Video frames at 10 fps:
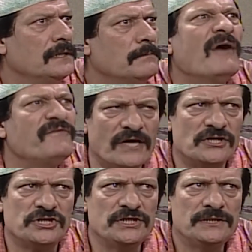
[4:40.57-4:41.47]
ما فيها
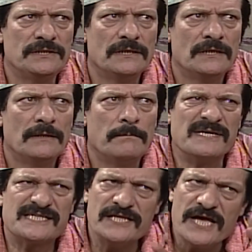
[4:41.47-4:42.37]
شيء
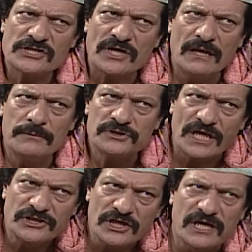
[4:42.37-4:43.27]
بس ليش قلبت
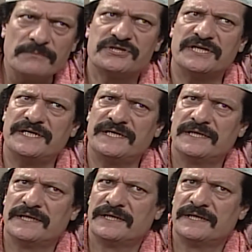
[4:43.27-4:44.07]
قد الكمشه